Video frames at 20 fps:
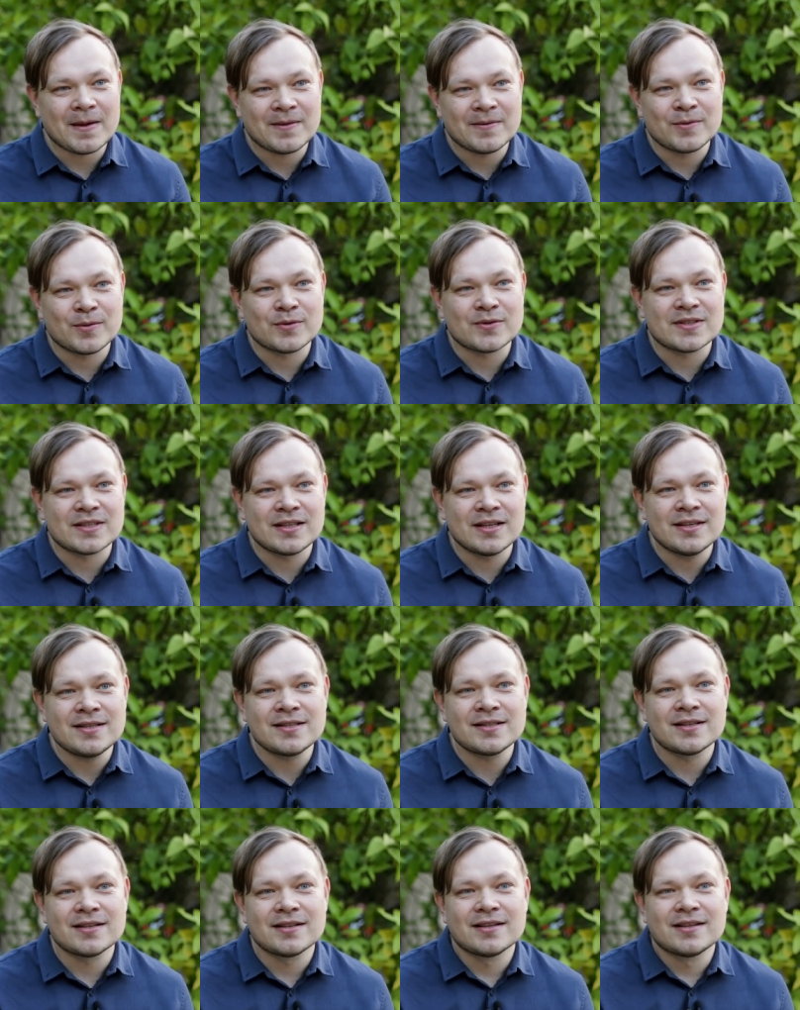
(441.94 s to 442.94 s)
Вот
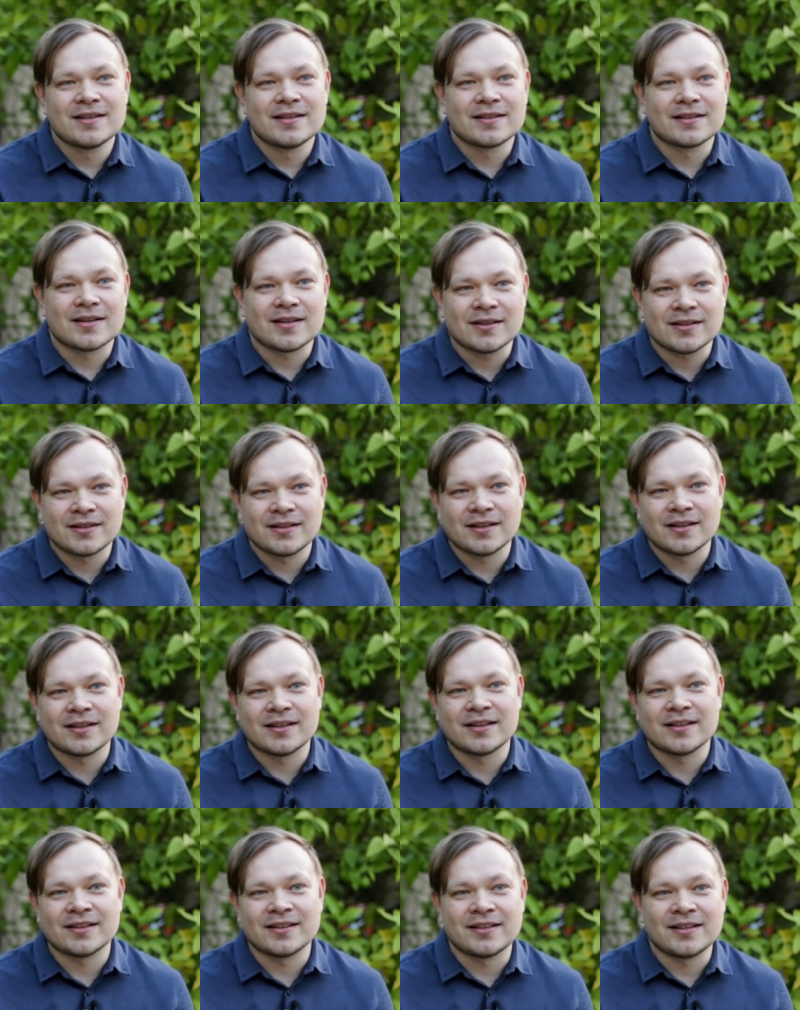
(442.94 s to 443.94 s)
здесь
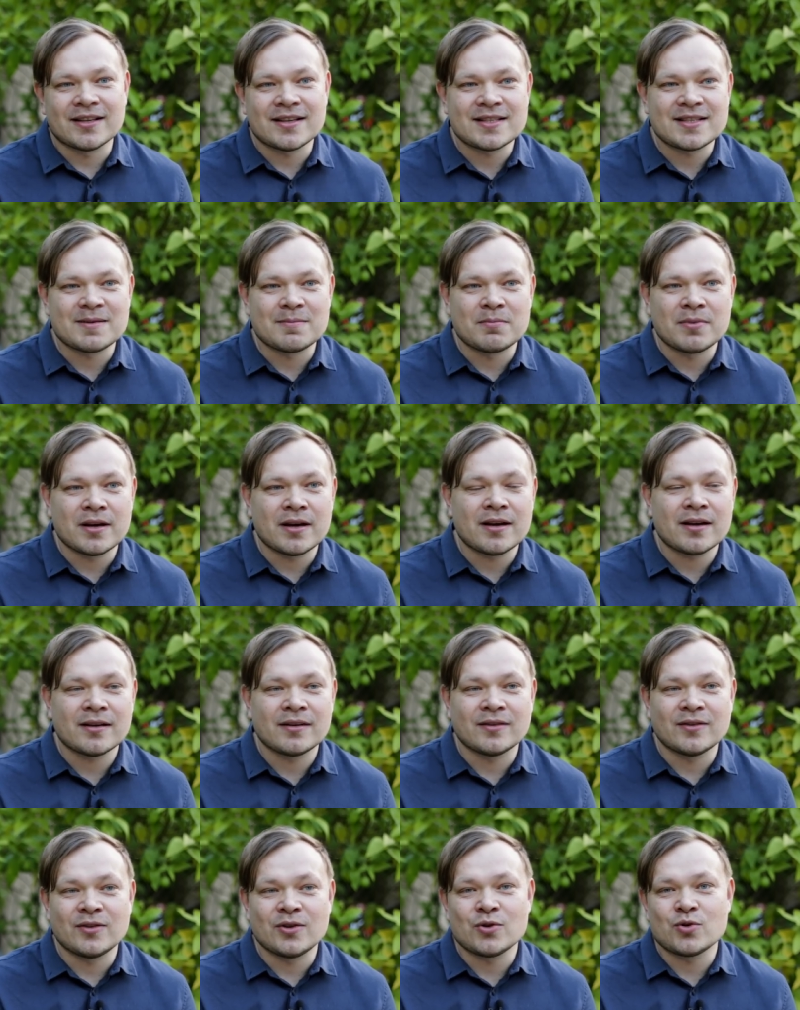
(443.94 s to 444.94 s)
как-то я себя
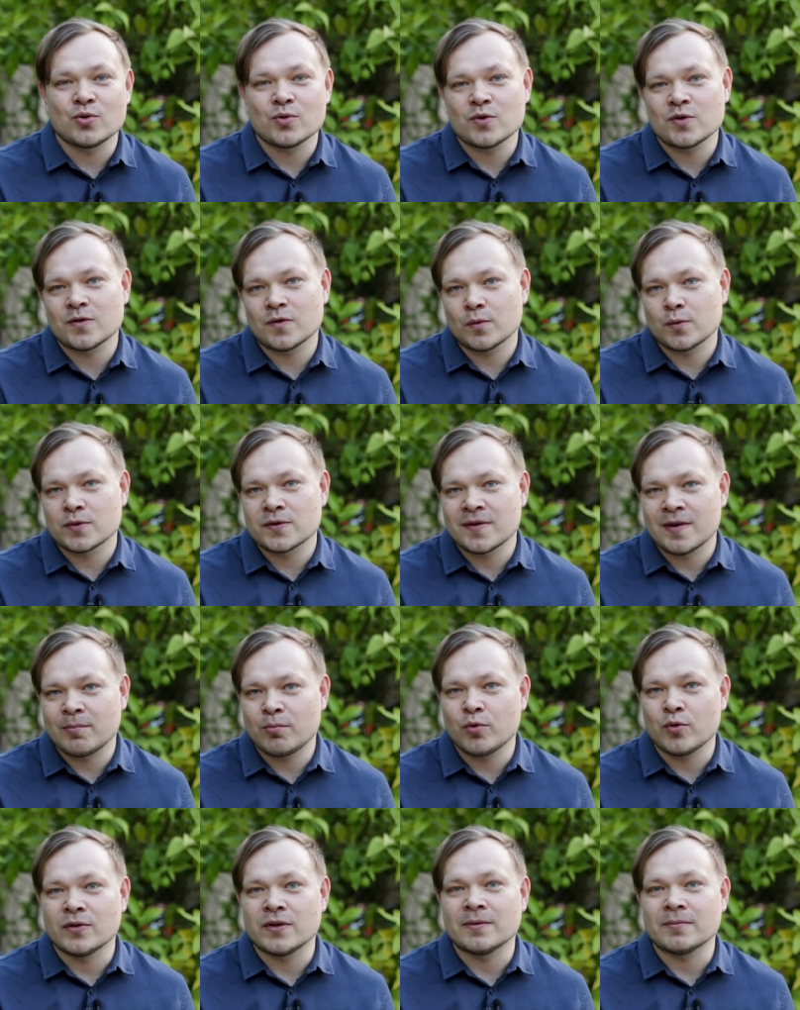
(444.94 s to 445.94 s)
не чувствую
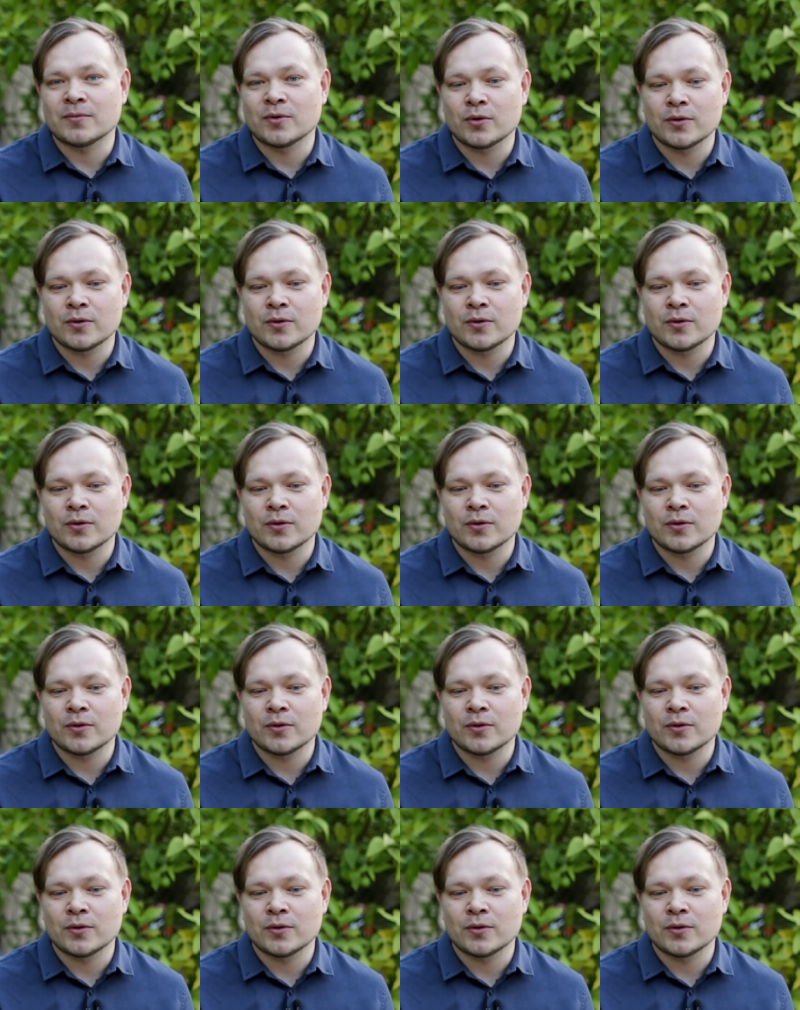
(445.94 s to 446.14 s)
свободным.